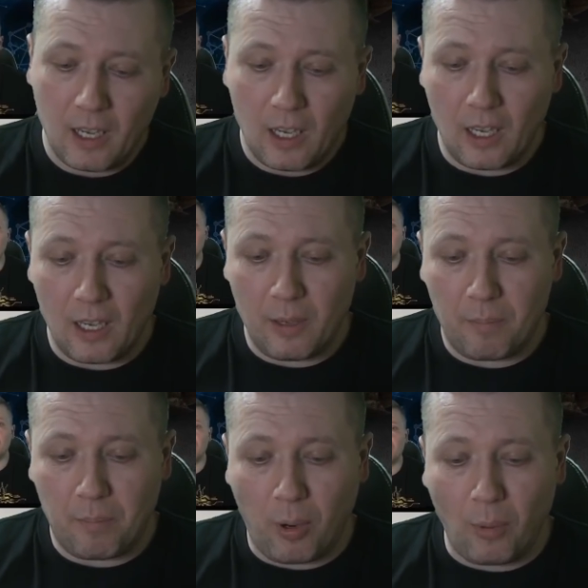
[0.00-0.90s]
E,
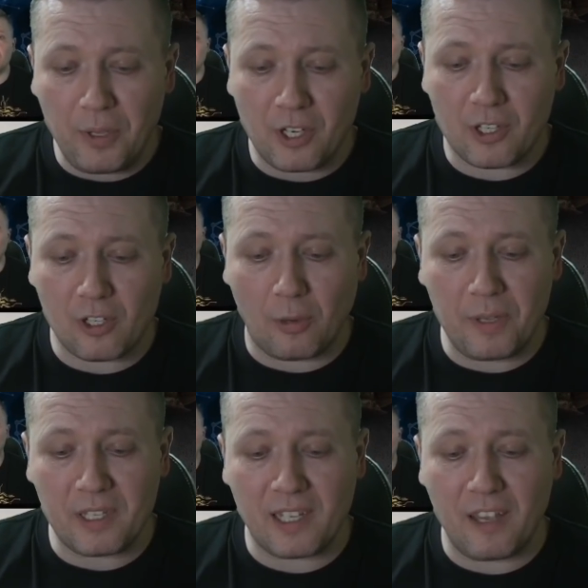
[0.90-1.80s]
pobierz
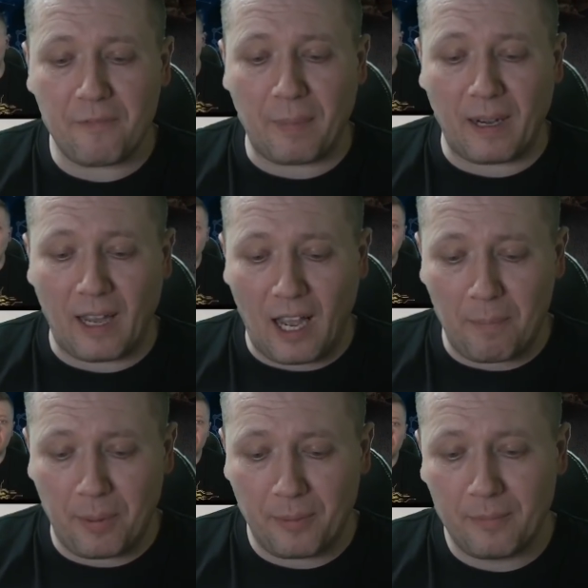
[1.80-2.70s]
sobie SafePal
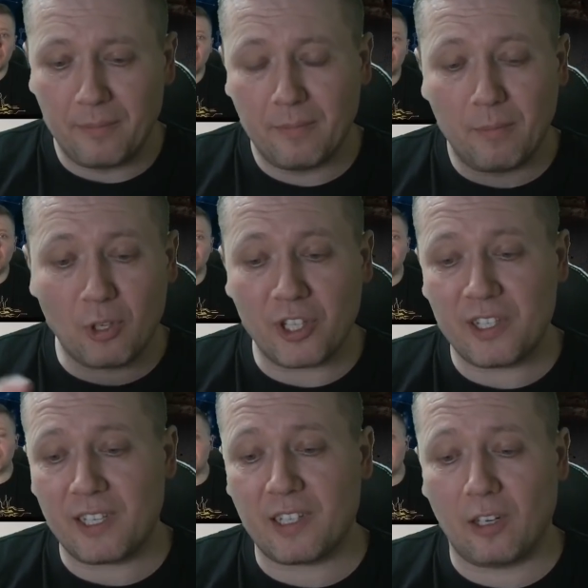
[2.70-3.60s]
app, możesz
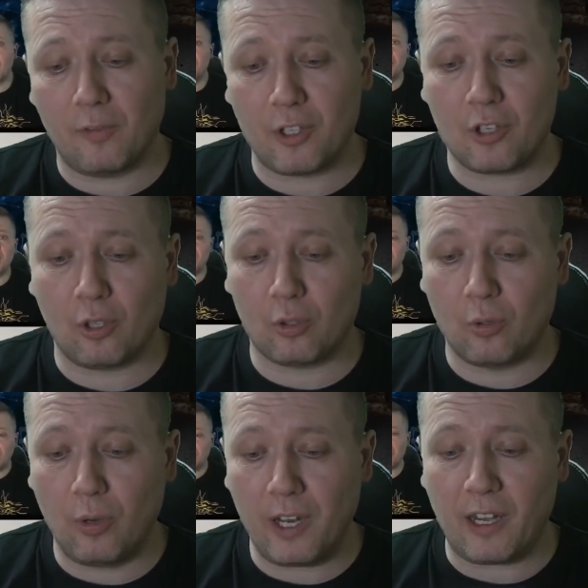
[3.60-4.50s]
zeskanować kod
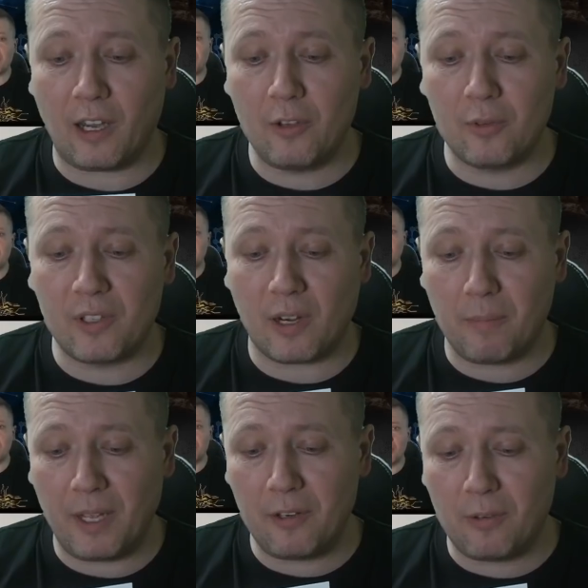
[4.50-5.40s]
QR, a user
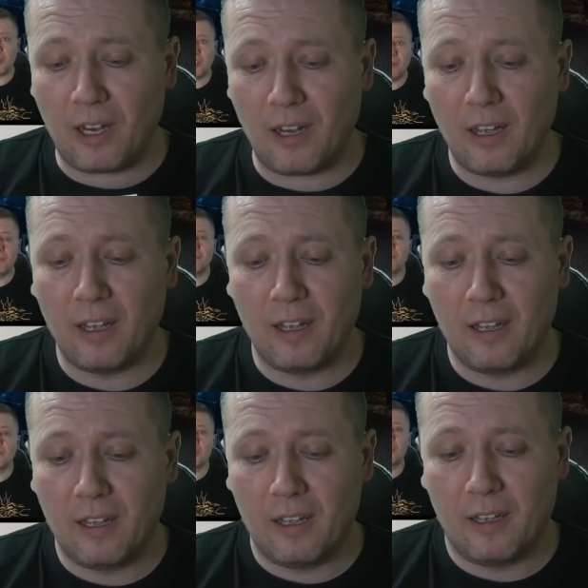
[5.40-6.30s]
manual –
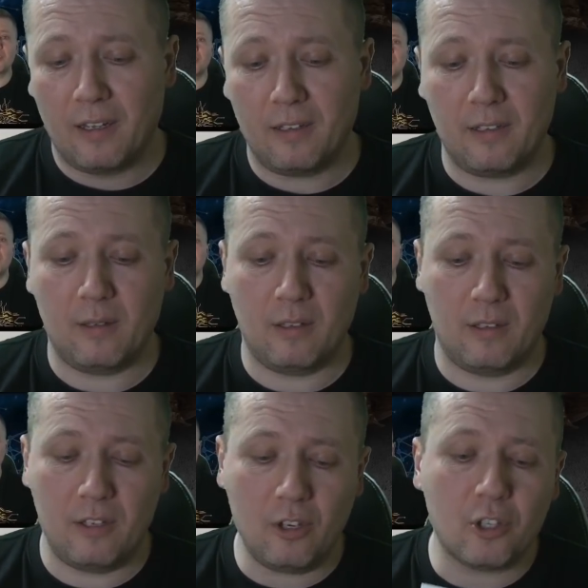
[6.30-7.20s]

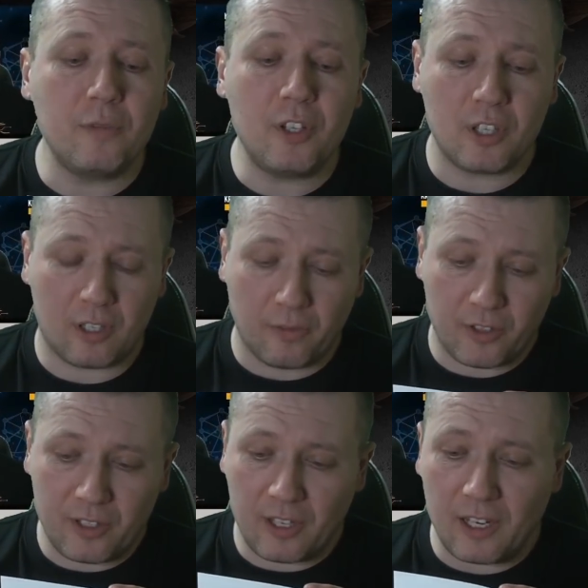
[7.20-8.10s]
i oczywiście są
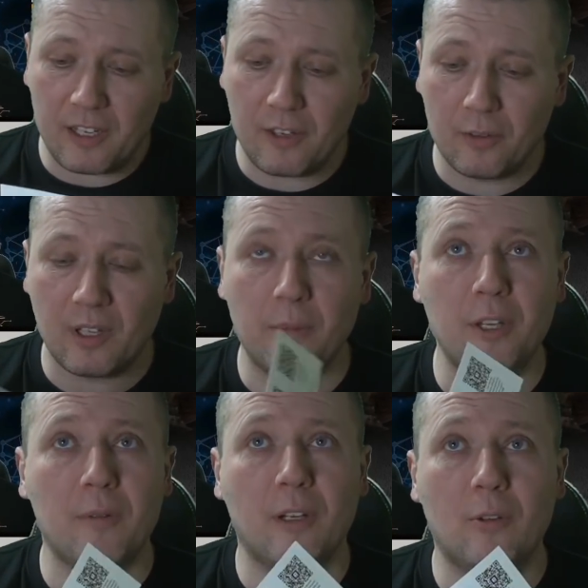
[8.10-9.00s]
wszystkie linki user
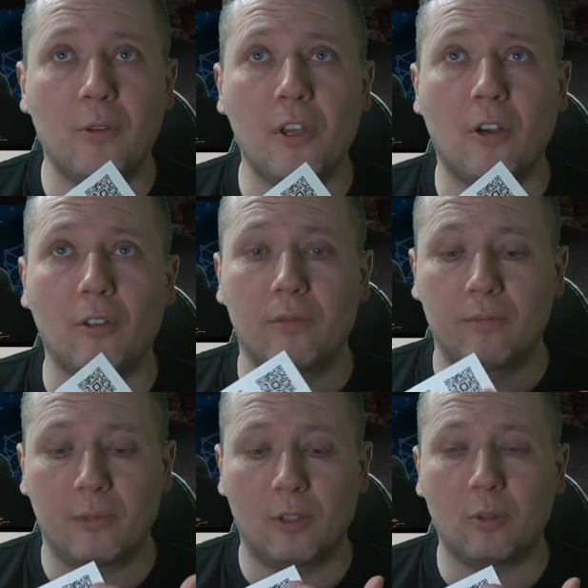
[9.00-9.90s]
manual, drugi kod,
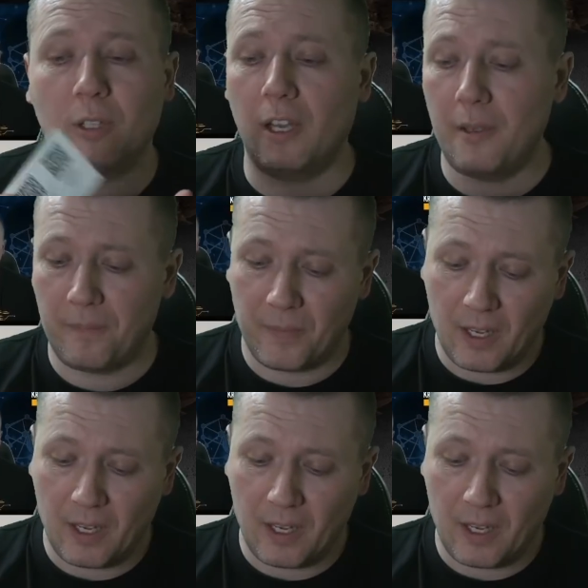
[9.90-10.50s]
ten tutaj.